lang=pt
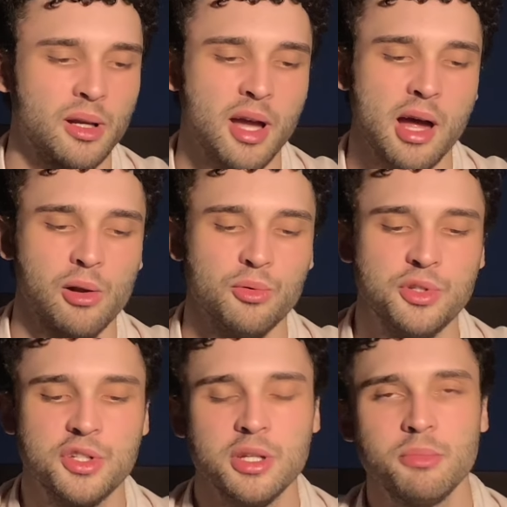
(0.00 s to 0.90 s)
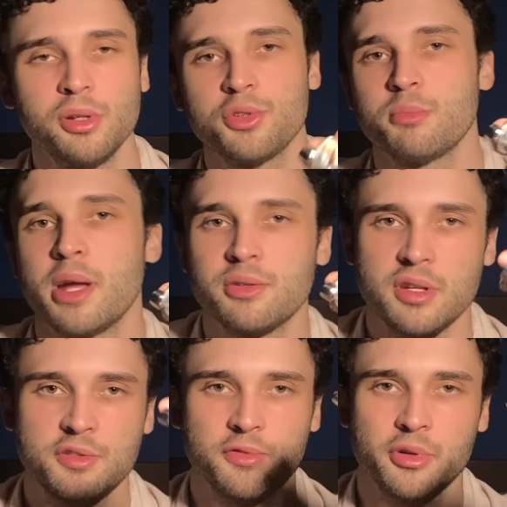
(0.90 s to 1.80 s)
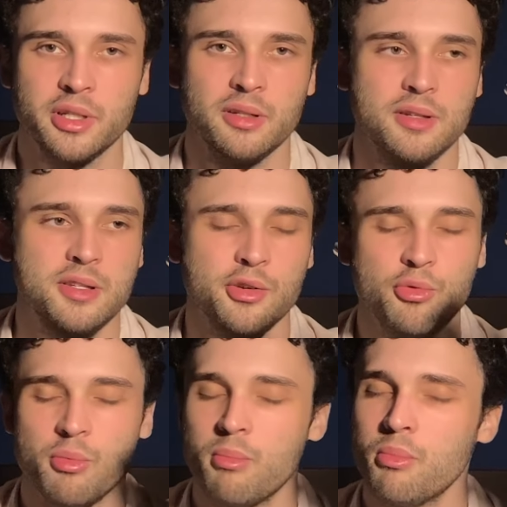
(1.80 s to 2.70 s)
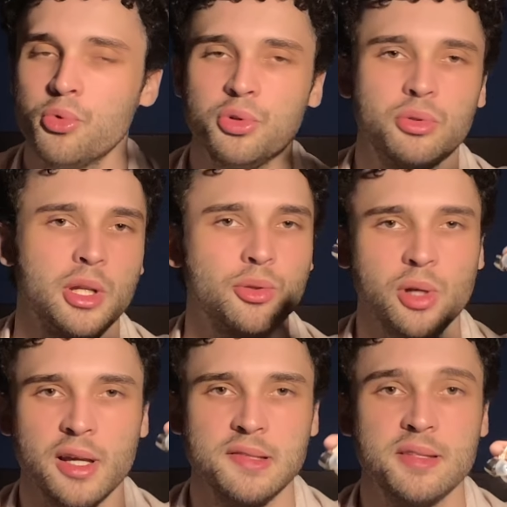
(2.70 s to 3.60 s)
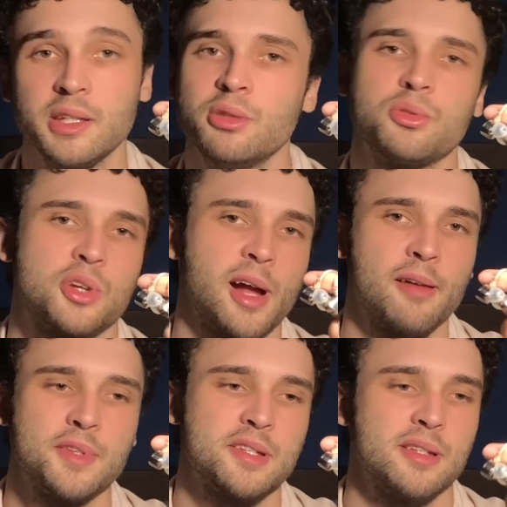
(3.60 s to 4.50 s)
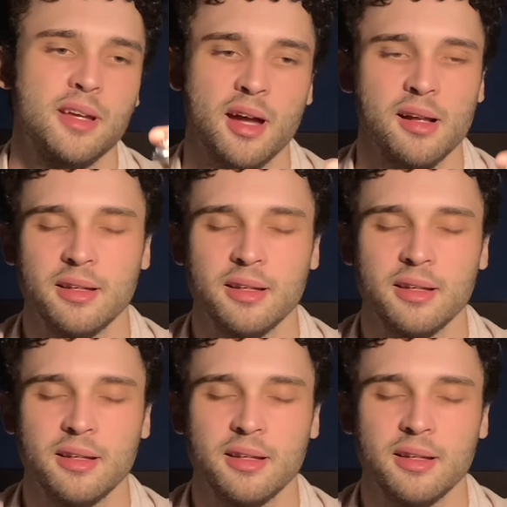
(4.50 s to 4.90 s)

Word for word: Cara, o timbre dos médios desse fone são muito naturais, seguindo os graves, assim, cara.